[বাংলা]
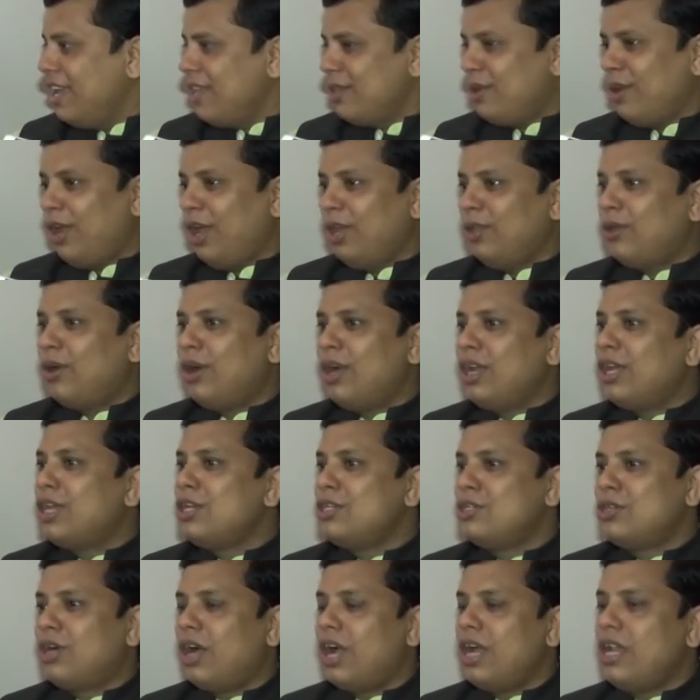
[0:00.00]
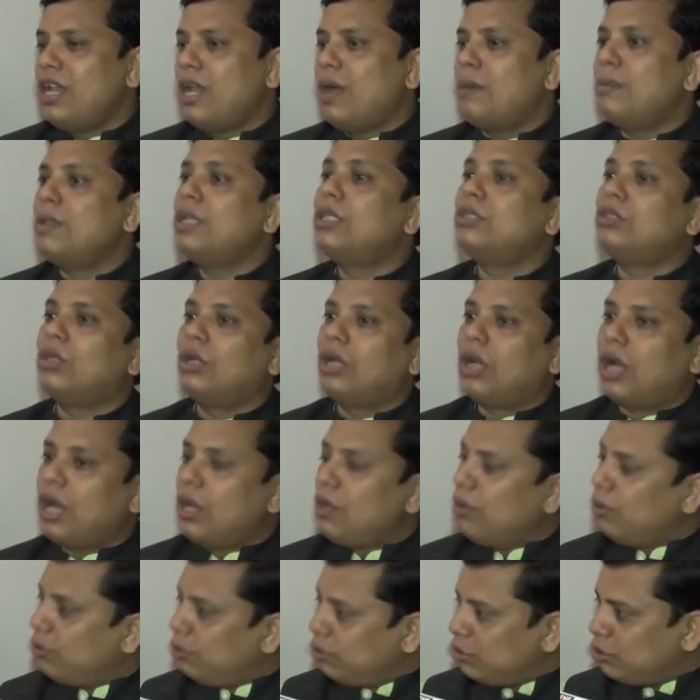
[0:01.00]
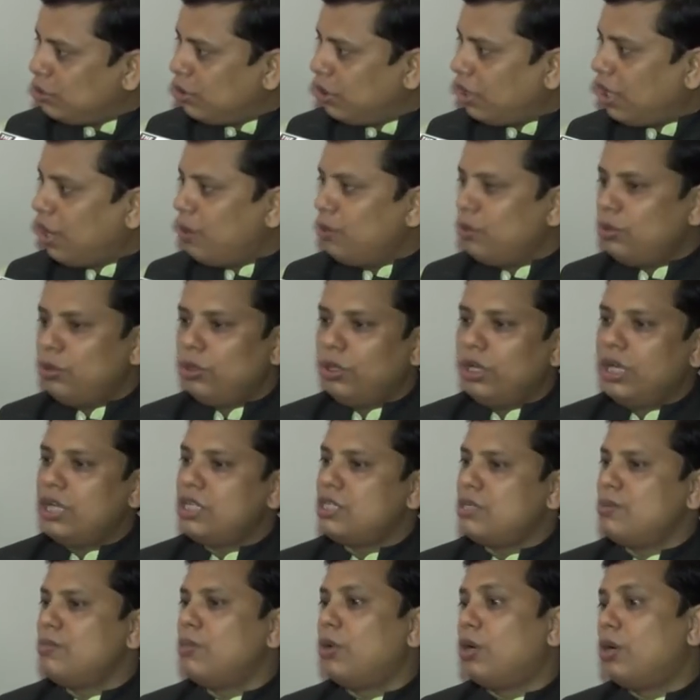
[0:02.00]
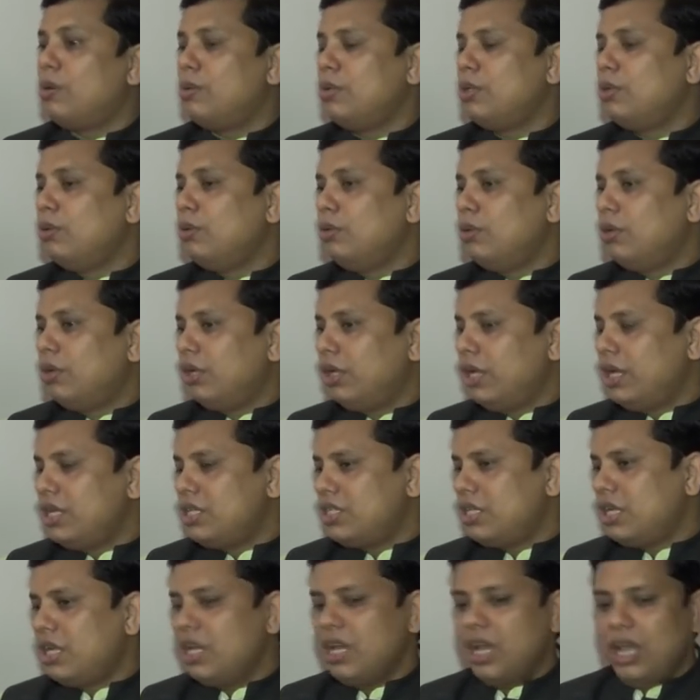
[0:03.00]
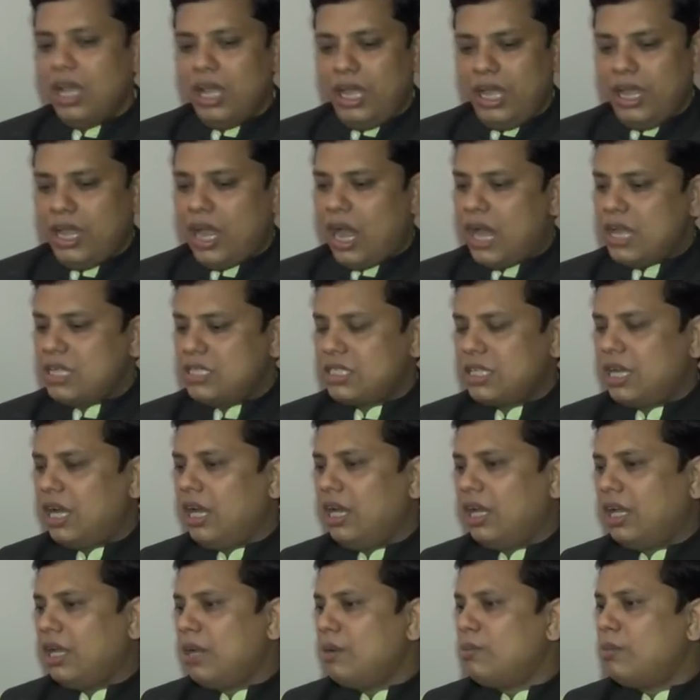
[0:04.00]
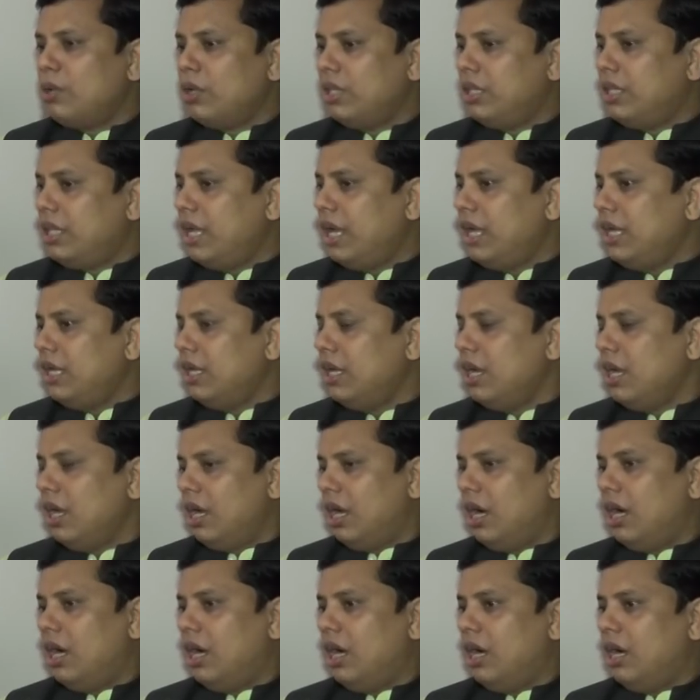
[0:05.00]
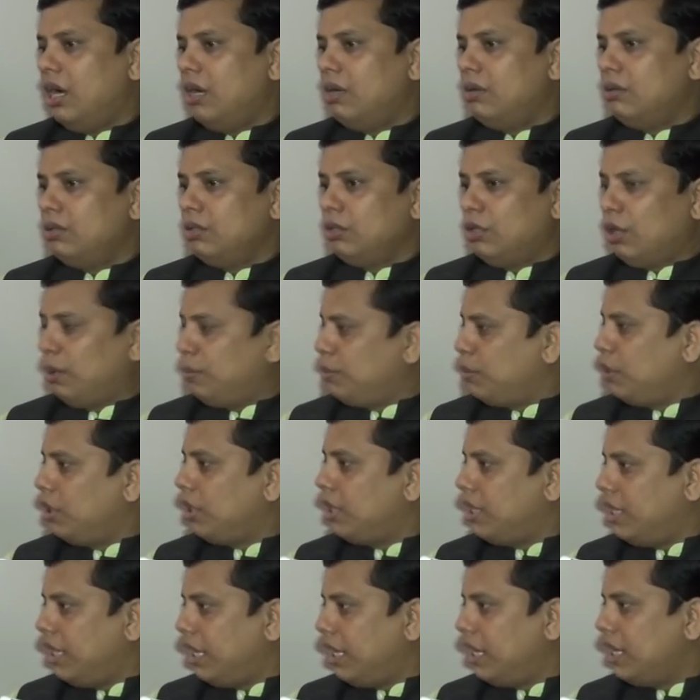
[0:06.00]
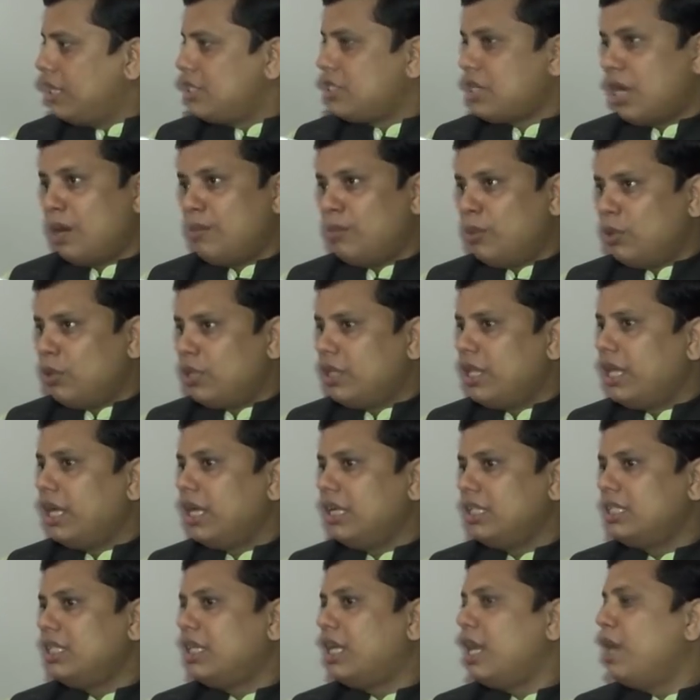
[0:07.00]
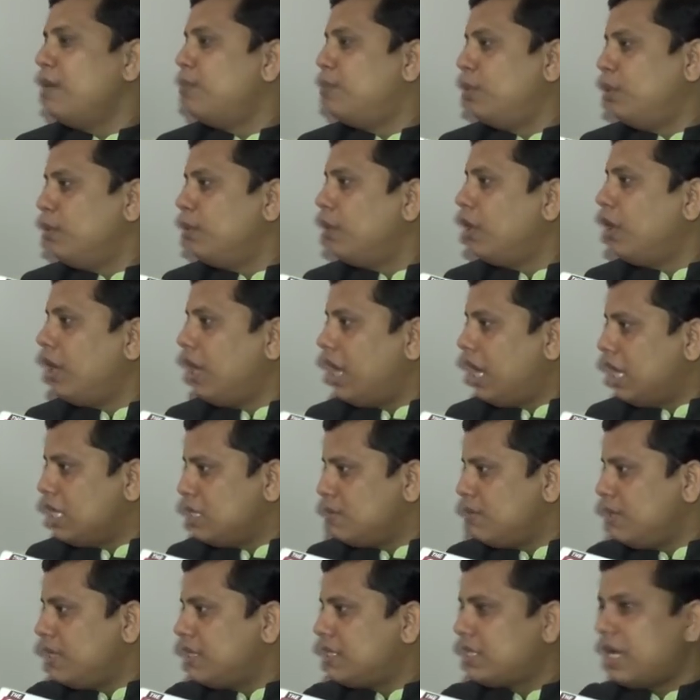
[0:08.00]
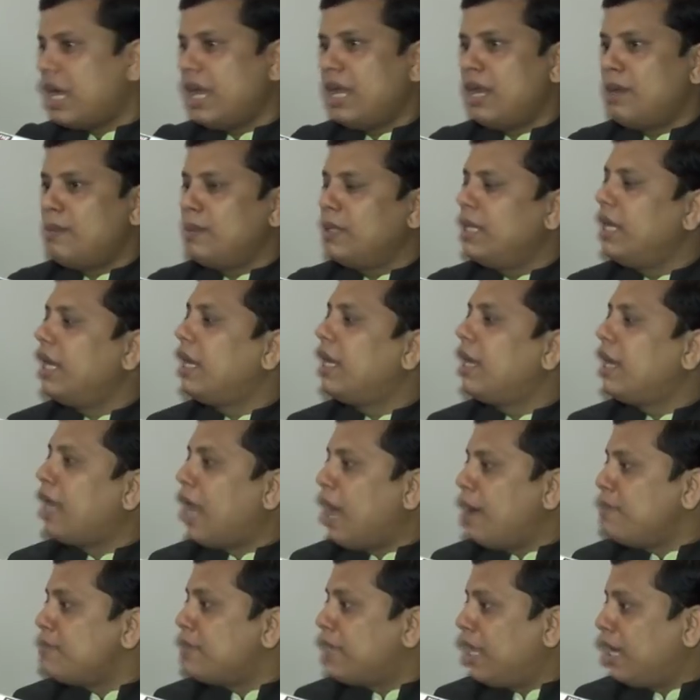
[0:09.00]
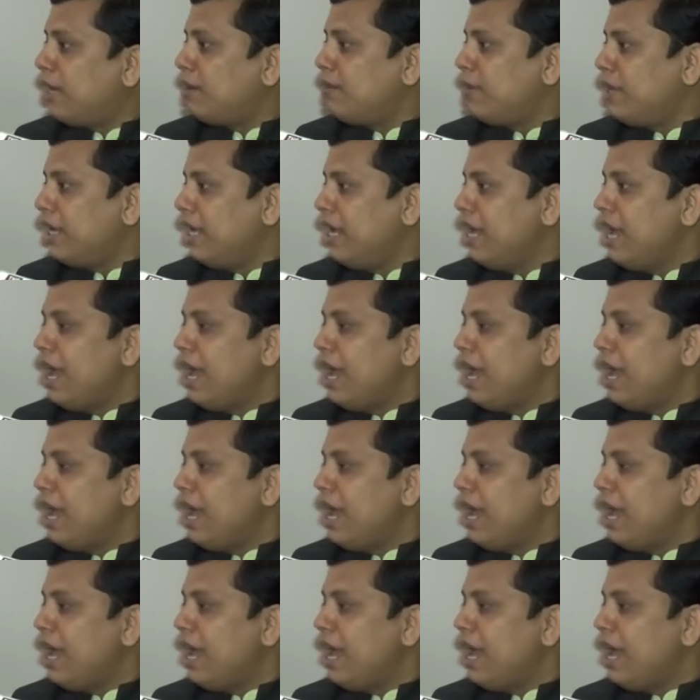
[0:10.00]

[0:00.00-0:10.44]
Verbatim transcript: তো এই ধরনের কিছু হয়নি আমাদের সরকার নতুন সরকার উদ্যোগ নিয়েছেন মুখ্যমন্ত্রী উদ্যোগ নিয়েছেন এই আজকালকের মধ্যেই দপ্তর থেকে চা বোর্ড থেকে সেটা অ্যাপ্রুভাল হয়ে আসবে চায়ের আমাদের একটা নাম থাকবে